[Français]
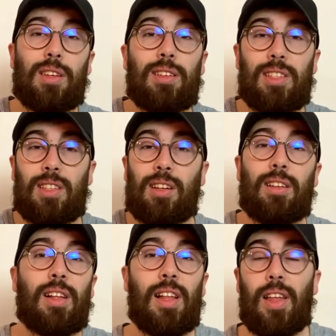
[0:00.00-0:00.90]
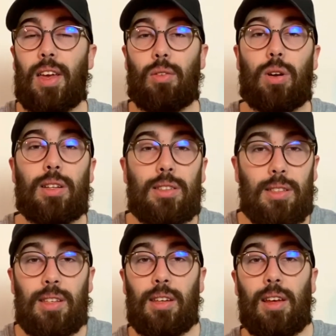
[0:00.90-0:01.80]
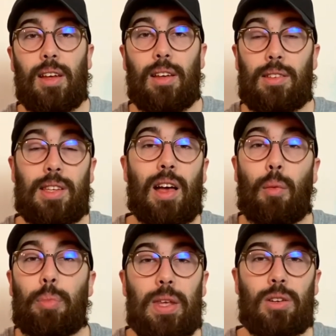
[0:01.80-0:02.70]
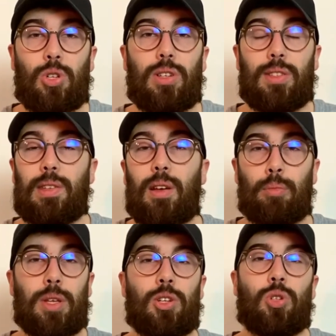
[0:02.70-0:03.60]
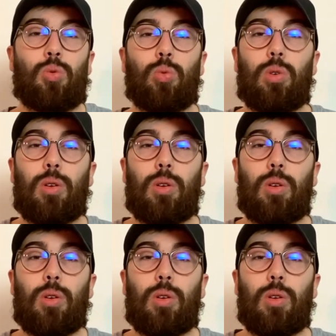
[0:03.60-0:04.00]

etc. Et voilà, c'est un piège. C'est un piège. Donc,